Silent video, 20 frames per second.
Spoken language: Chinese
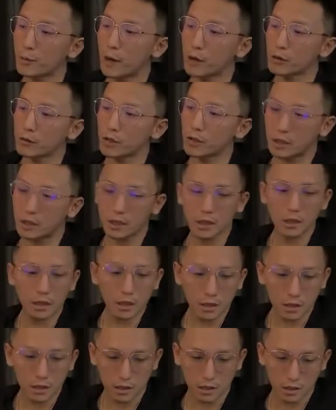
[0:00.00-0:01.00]
几乎
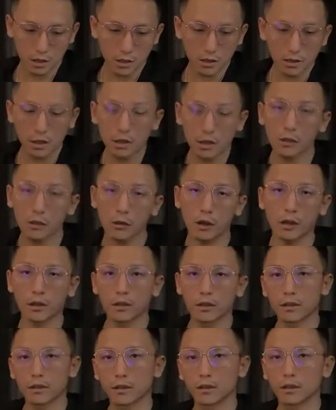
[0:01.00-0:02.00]
每次演讲结束之
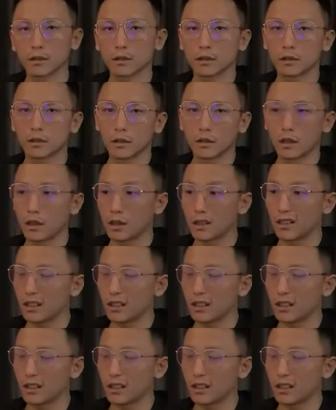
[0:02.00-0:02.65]
后，都会有